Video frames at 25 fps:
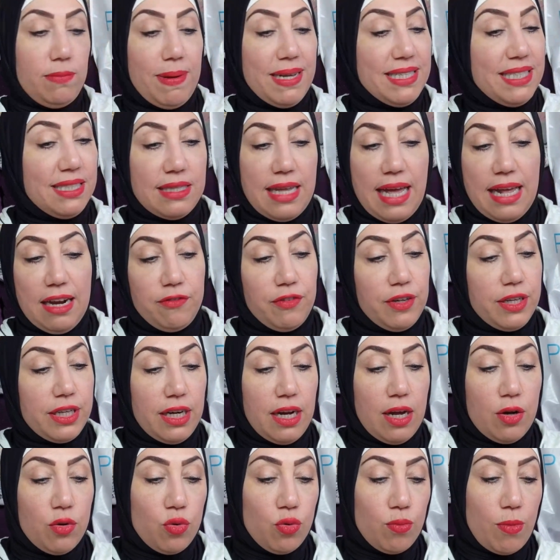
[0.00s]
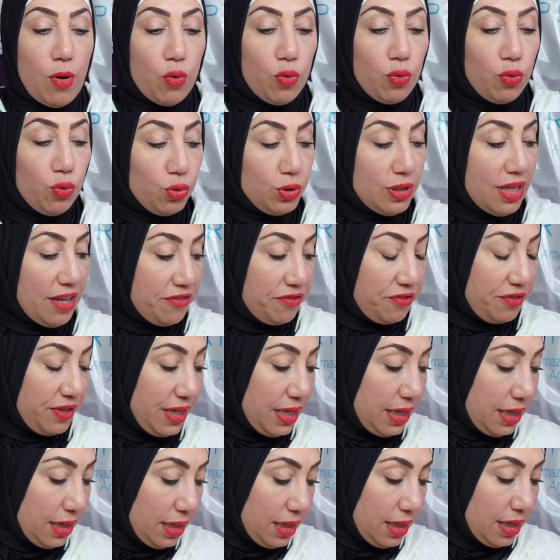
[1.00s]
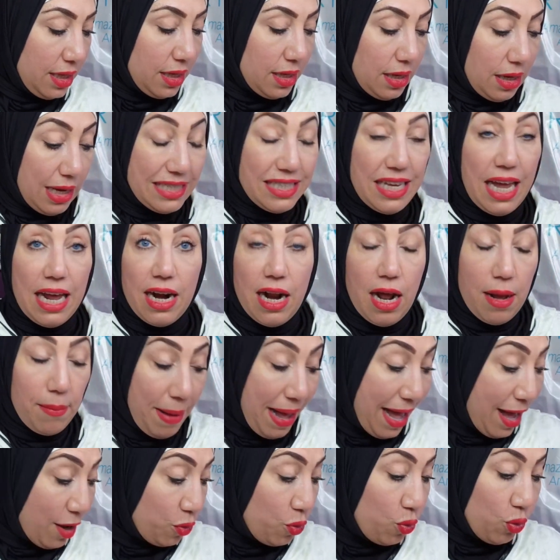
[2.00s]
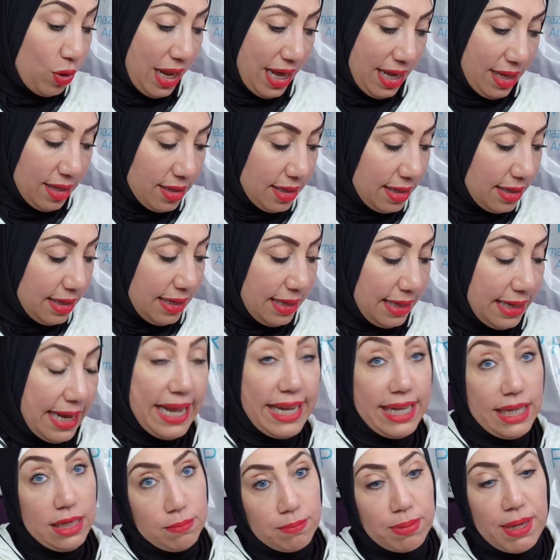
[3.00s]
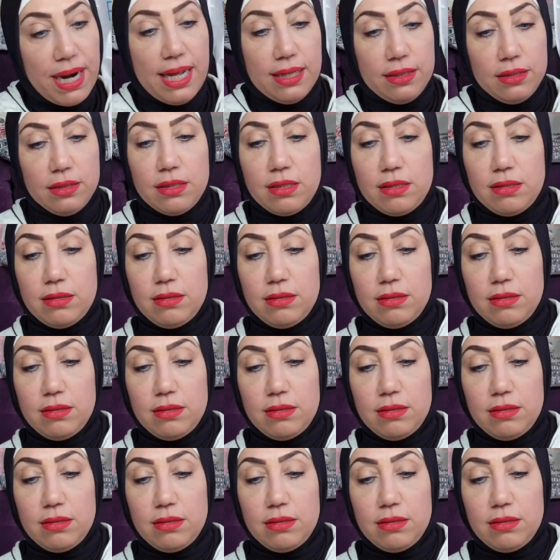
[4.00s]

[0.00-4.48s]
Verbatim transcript: بس على فكره وموجوده في اسعارها معقوله لكن براند